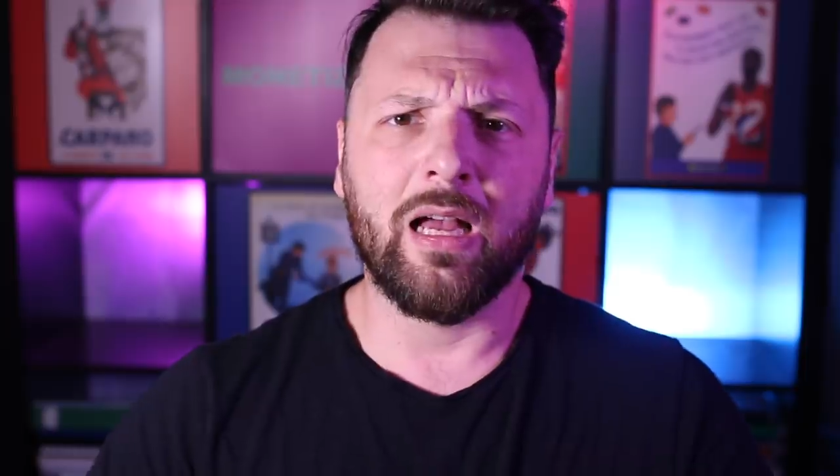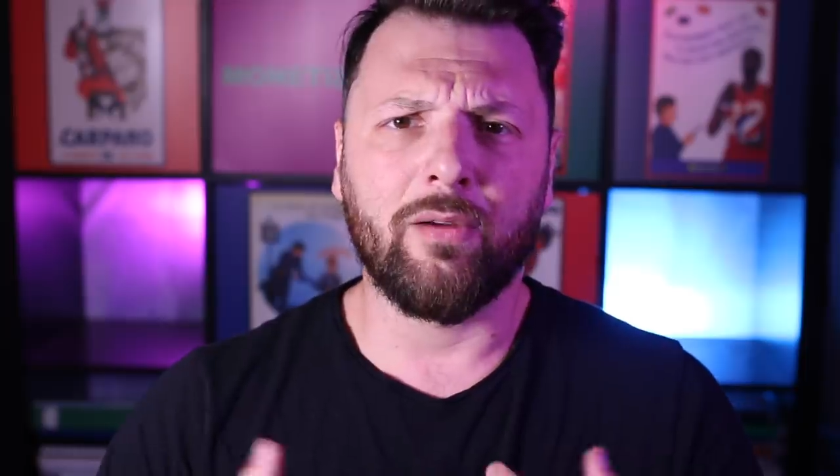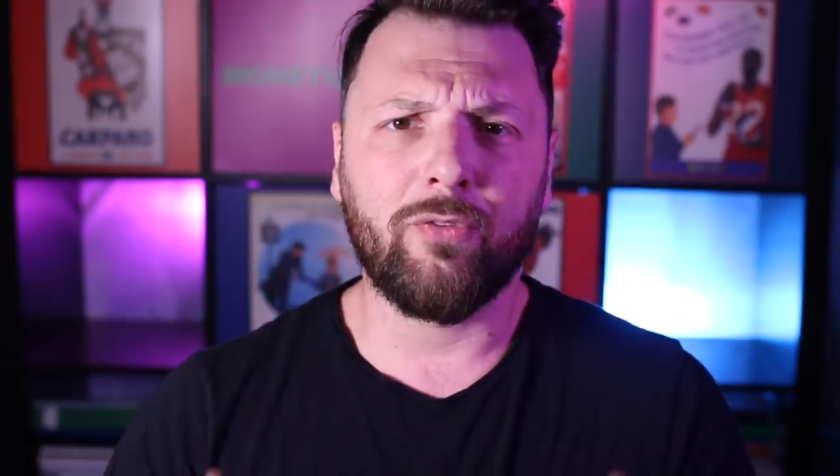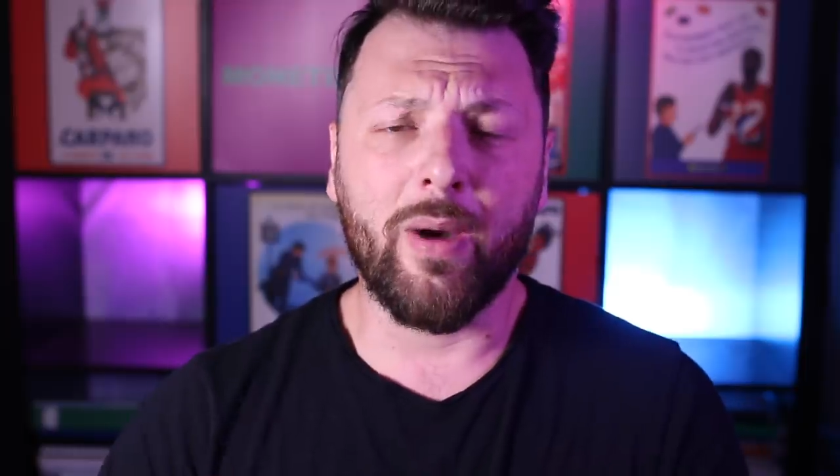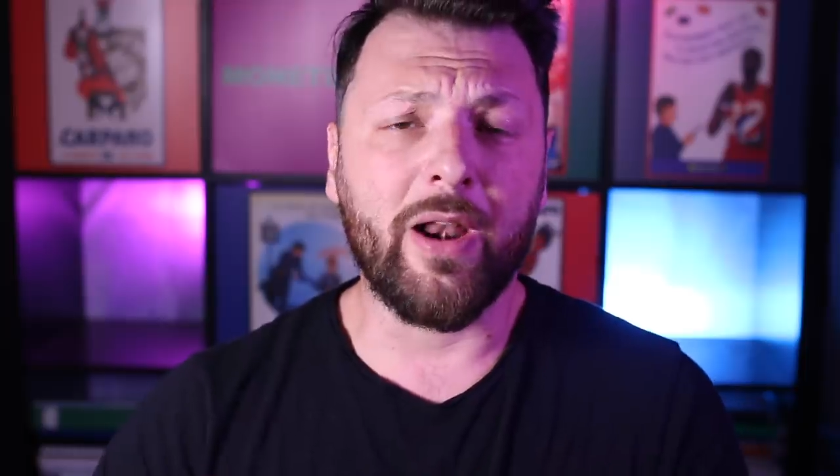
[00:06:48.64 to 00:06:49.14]

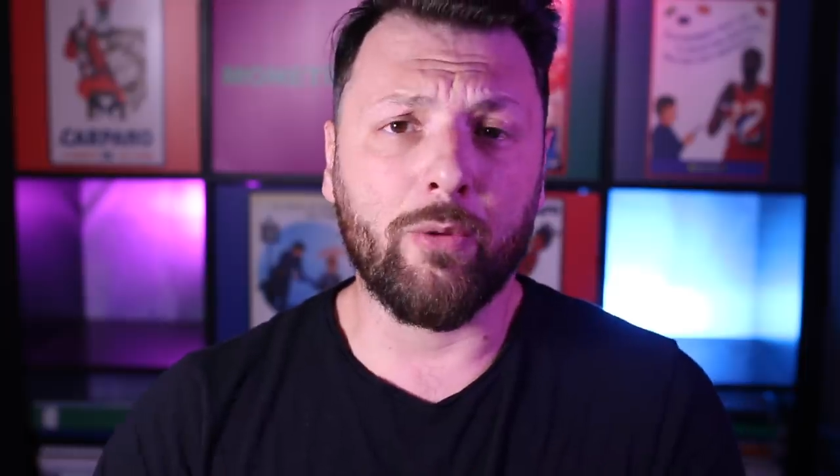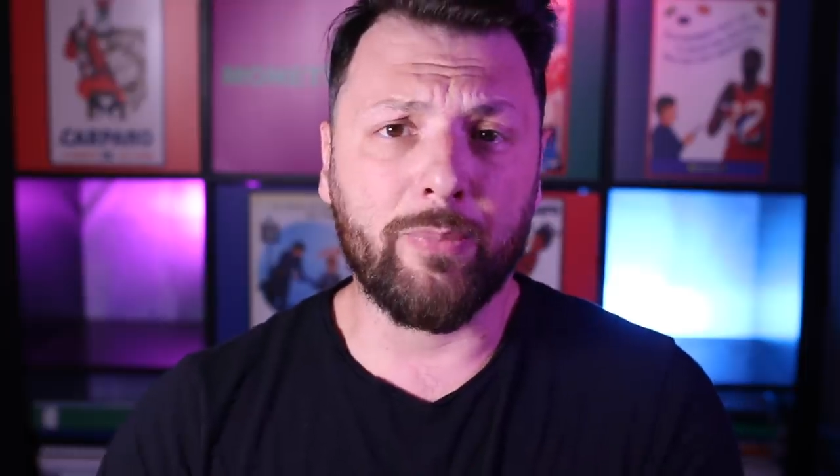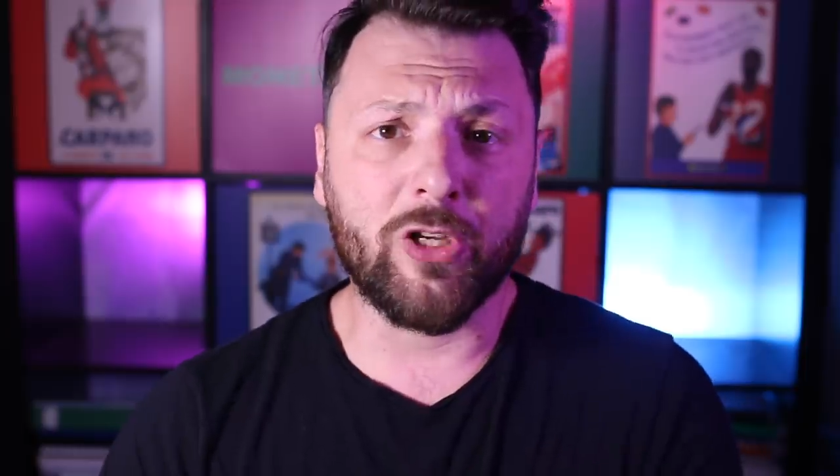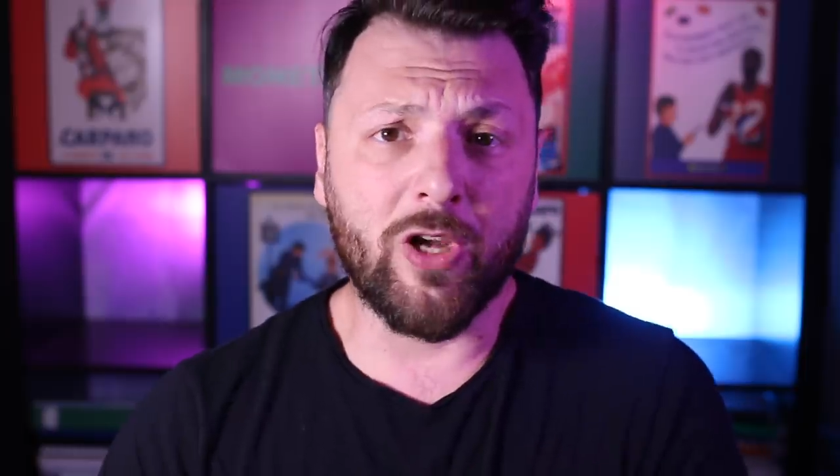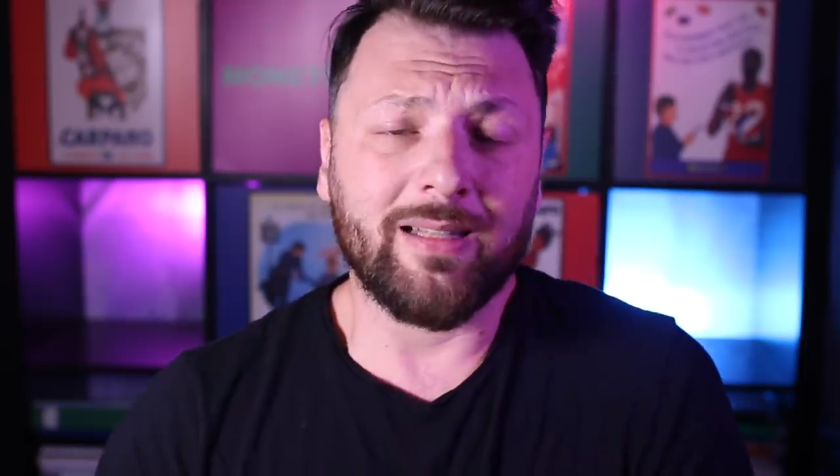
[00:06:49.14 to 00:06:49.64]
eh, fumare non
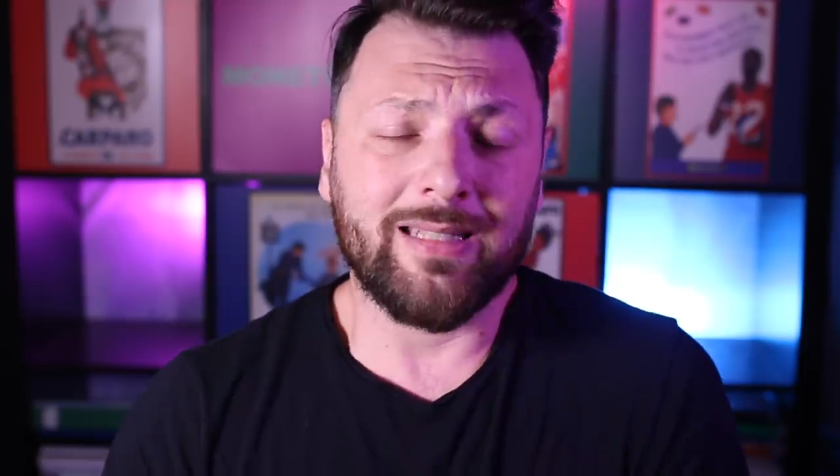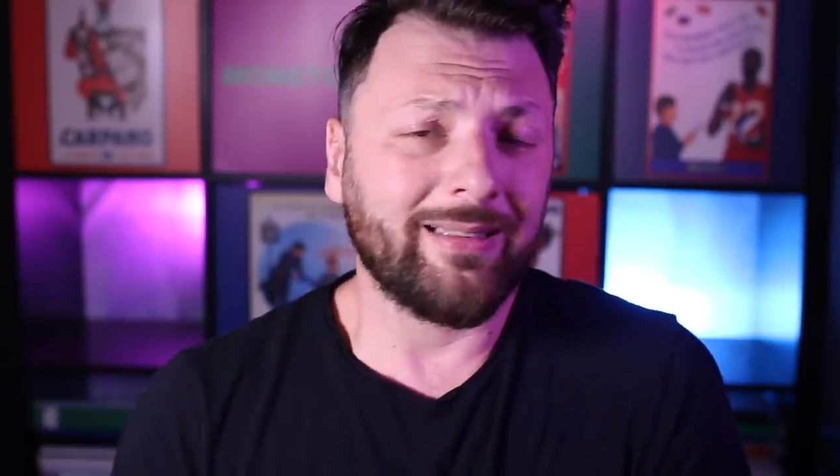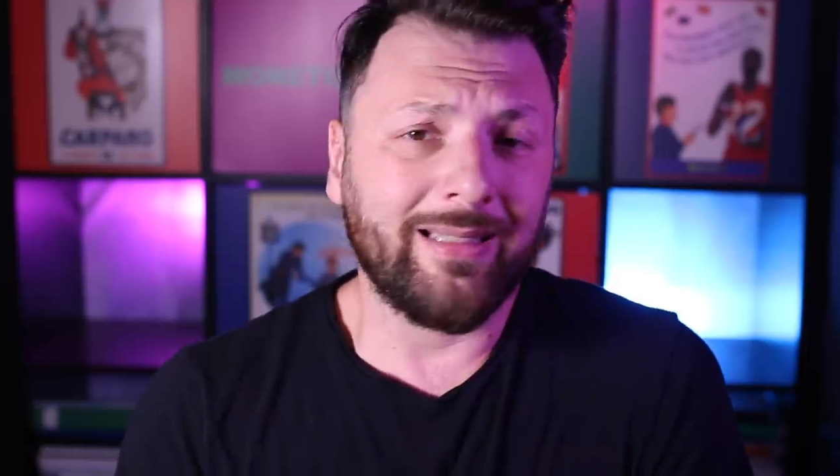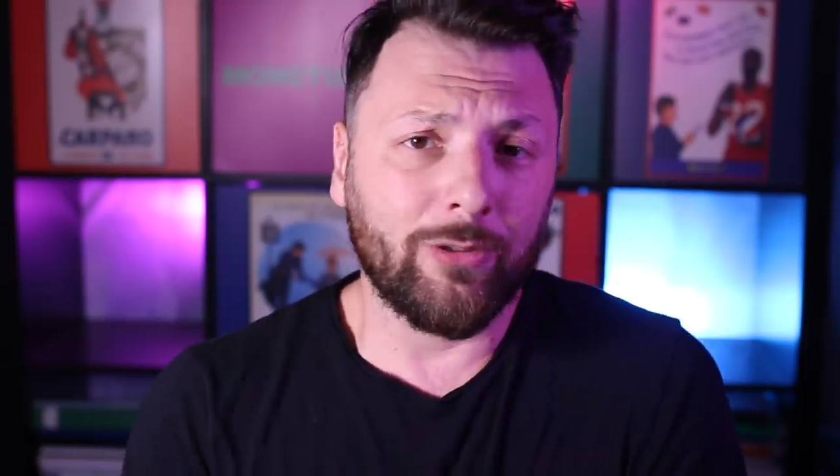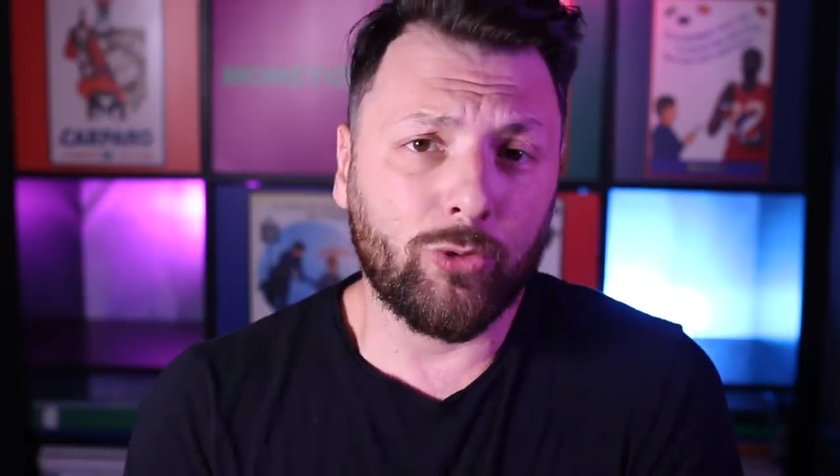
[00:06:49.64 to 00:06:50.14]
piace, anzi
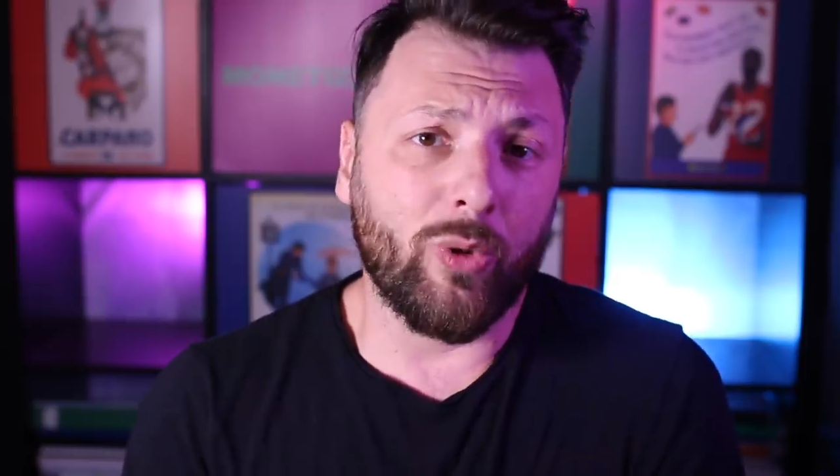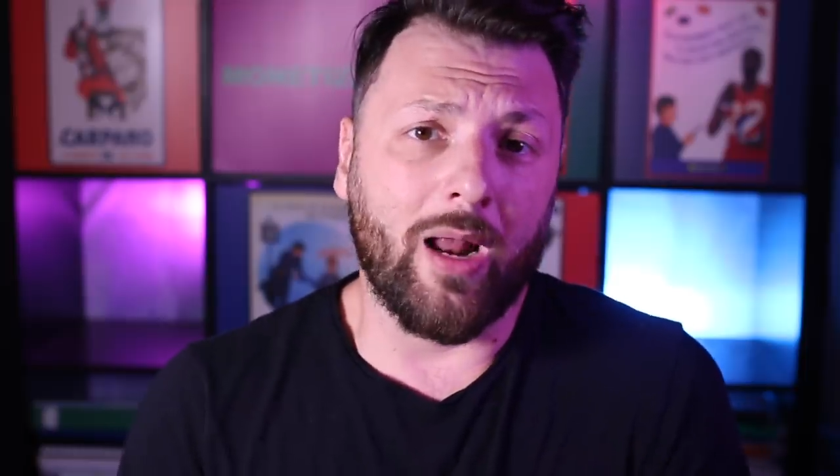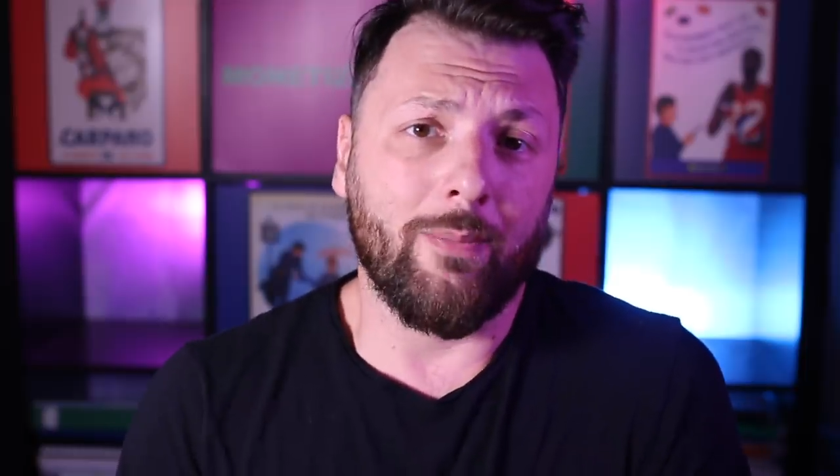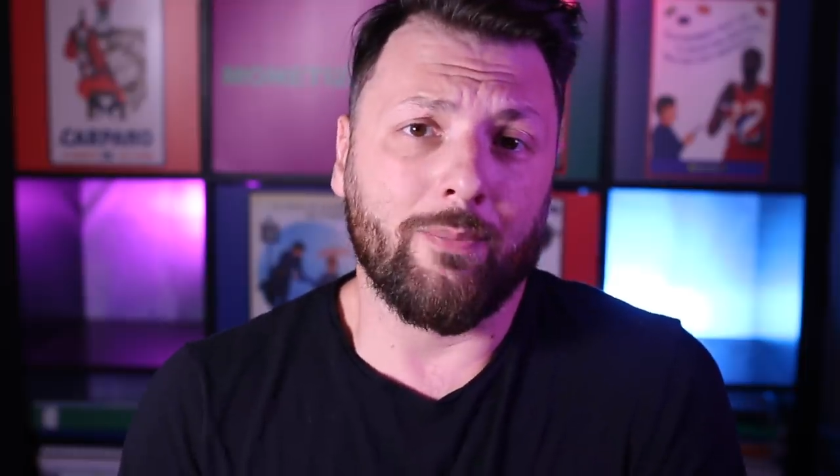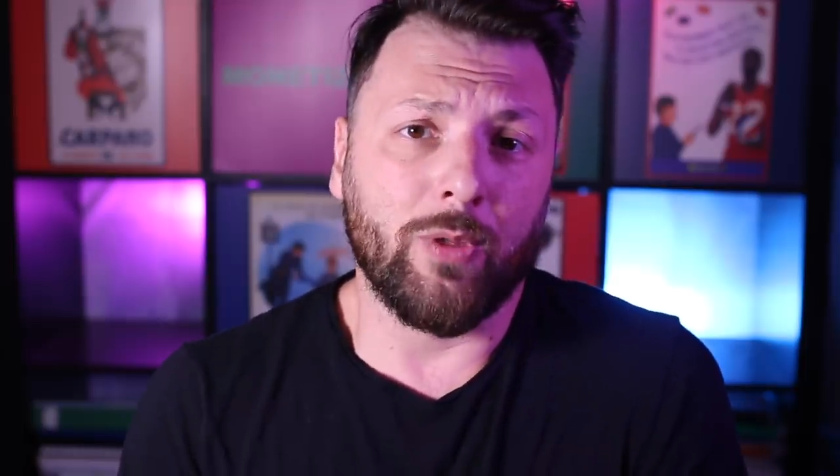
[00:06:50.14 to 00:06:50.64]

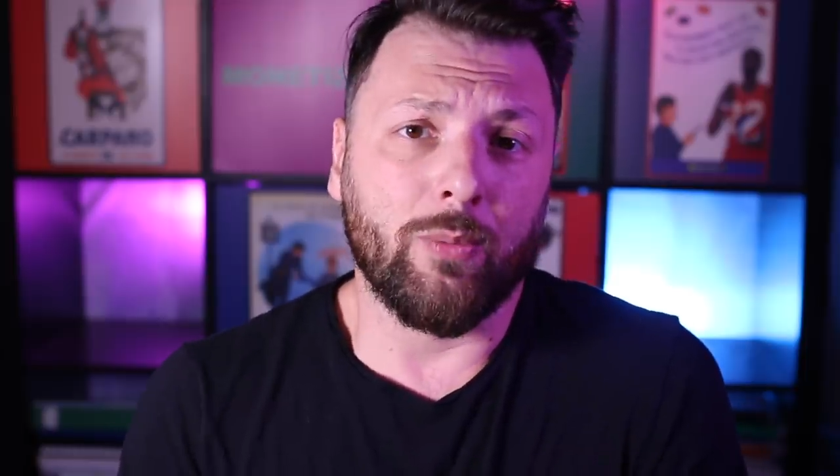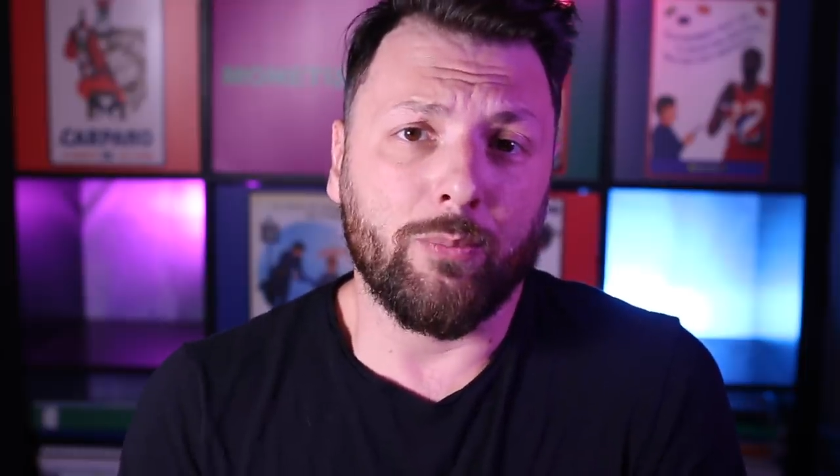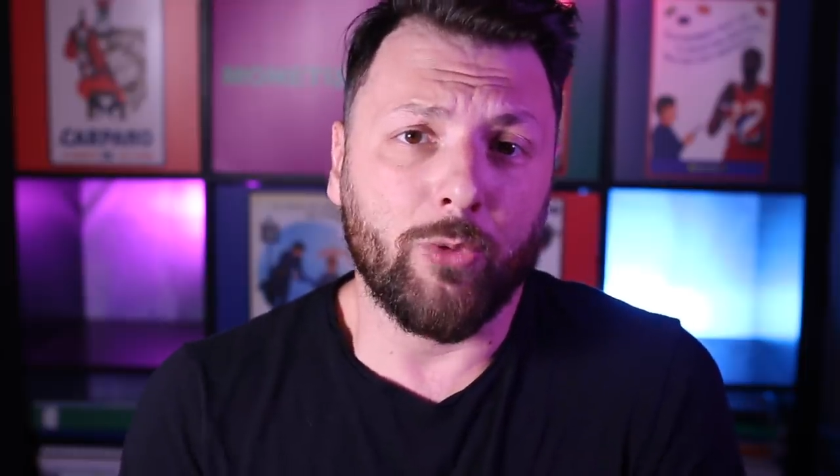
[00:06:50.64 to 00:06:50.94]
addirittura no,